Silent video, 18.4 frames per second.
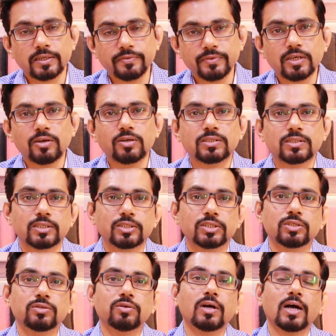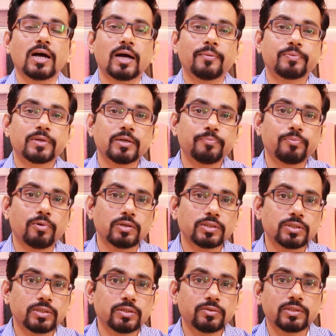देवी और सज्जनों आपकी
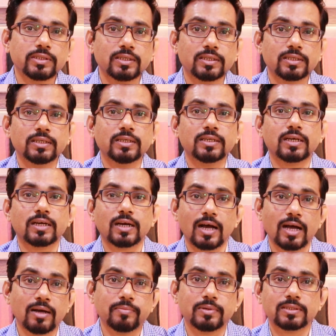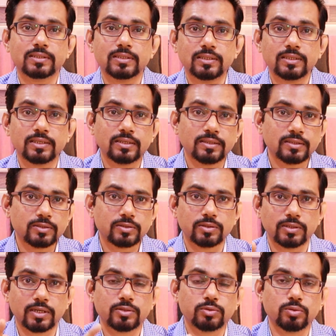पॉजिटिव थिंकिंग कहाँ बसती है
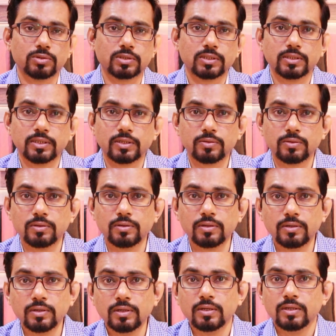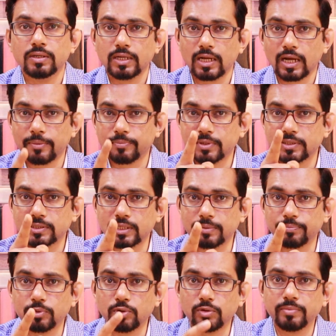ज़रा सोच के देखो आपके
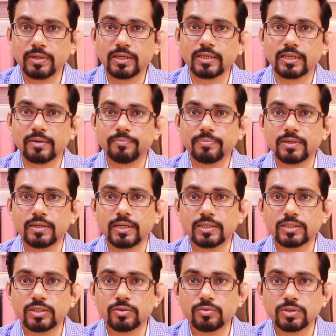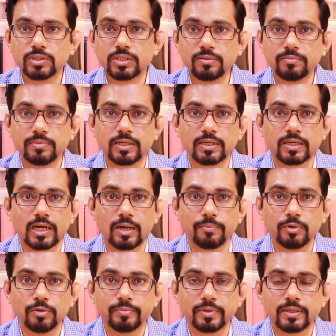सपनों में या फिर एग्जीक्यूशन में
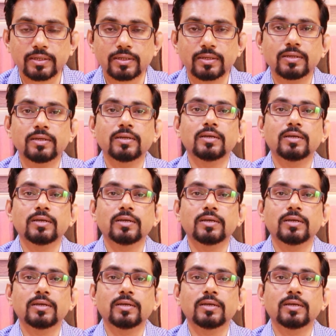कामों में